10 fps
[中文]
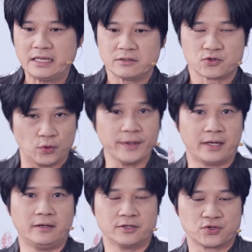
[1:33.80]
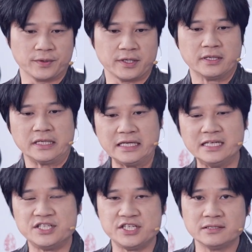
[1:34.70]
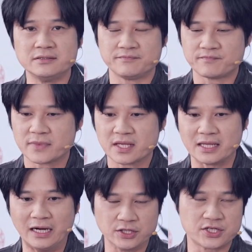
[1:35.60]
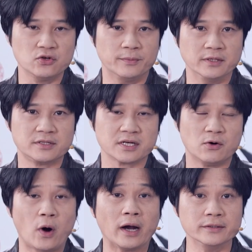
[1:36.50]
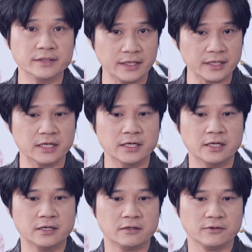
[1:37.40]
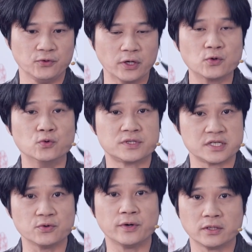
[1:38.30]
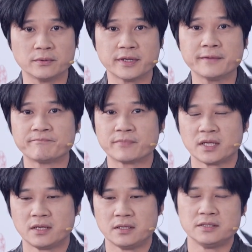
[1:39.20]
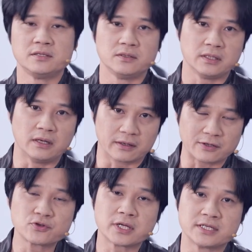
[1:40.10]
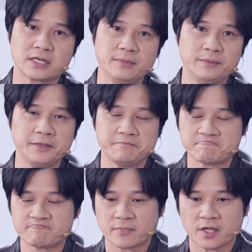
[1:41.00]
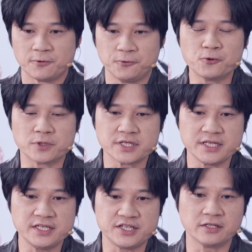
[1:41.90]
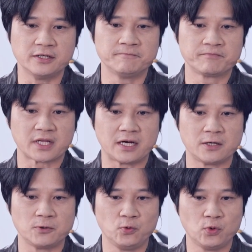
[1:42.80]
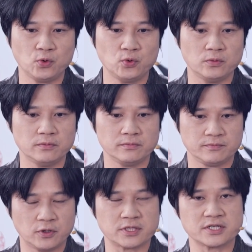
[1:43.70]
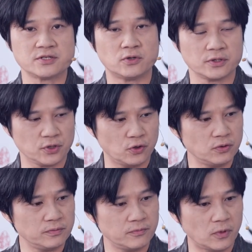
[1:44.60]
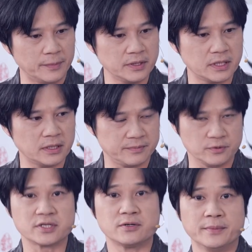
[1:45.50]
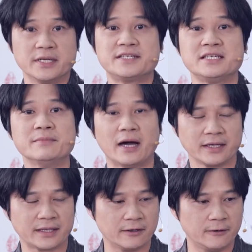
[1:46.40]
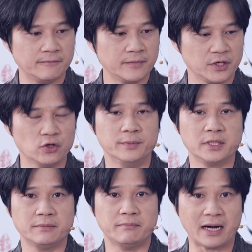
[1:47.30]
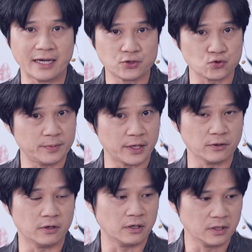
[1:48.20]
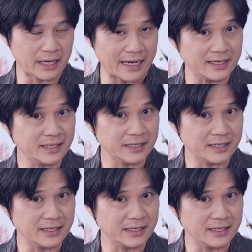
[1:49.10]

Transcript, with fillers: 所谓的哈，所谓《易经》，那是我们这个华人的一个远古智慧，对不对？那我告诉大家一个秘密：如果这《易经》呢，它落入，或者是说由我们的，比如说我们在新马一带哦，由我们的马来族朋友哦来